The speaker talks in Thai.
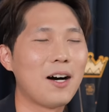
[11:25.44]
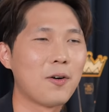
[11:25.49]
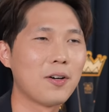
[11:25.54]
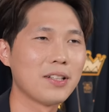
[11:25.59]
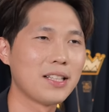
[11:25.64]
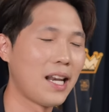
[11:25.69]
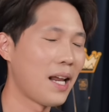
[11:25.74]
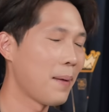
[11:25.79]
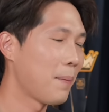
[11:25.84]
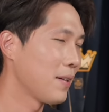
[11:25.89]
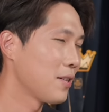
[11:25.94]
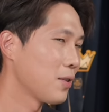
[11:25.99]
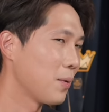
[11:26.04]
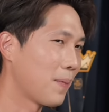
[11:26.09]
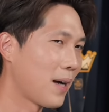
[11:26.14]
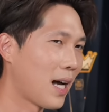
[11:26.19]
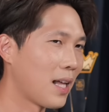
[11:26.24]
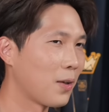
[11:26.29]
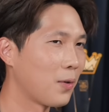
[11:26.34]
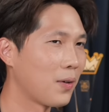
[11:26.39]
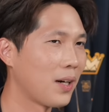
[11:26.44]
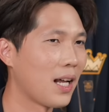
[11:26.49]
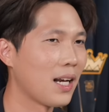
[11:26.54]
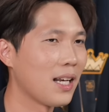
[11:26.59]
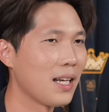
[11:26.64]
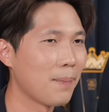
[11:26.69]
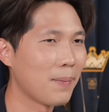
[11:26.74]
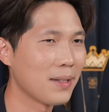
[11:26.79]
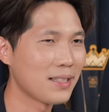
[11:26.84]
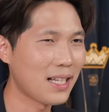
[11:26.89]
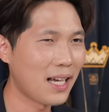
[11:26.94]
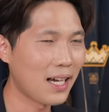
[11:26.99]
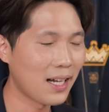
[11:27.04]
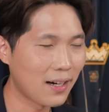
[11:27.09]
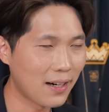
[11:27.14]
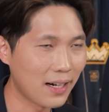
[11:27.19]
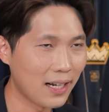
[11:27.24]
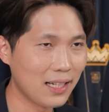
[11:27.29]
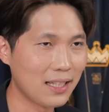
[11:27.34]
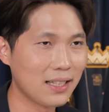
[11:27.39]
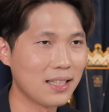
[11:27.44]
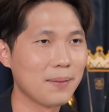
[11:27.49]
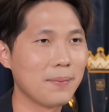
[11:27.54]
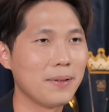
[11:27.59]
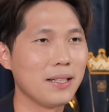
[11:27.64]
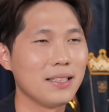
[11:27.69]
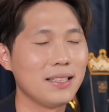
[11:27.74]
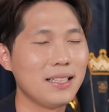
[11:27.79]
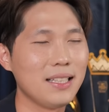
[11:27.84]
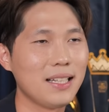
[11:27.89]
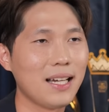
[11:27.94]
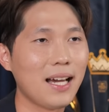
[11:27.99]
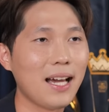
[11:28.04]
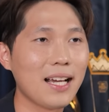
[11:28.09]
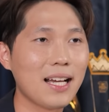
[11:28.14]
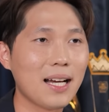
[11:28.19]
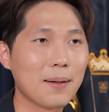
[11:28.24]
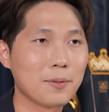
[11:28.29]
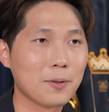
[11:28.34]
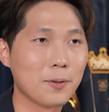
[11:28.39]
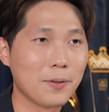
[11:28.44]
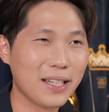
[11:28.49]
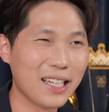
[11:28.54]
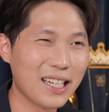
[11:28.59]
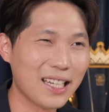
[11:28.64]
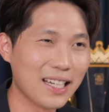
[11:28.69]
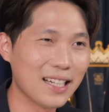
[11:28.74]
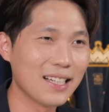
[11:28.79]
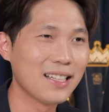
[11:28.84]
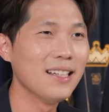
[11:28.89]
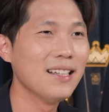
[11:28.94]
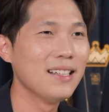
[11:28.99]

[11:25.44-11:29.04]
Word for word: เขาก็จะได้ประสบการณ์ตรงนั้นเนี่ยมาสร้าง credibility ให้กับตัวเอง